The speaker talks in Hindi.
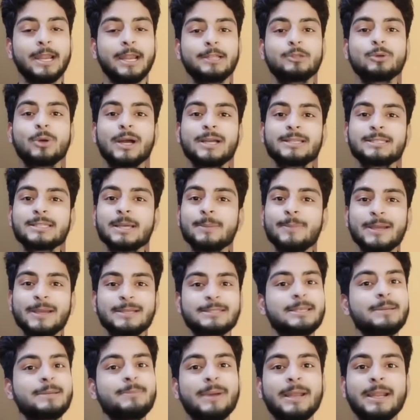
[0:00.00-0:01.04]
नहीं तो गाइज आप
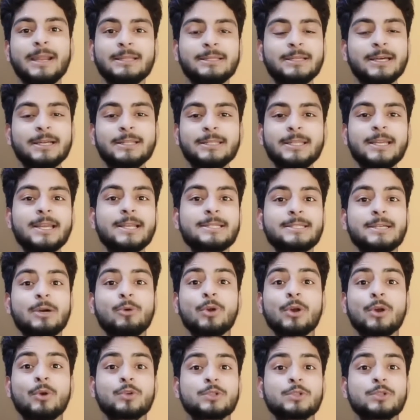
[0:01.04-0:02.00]
ऐसे ही मेहनत करते रह जाओगे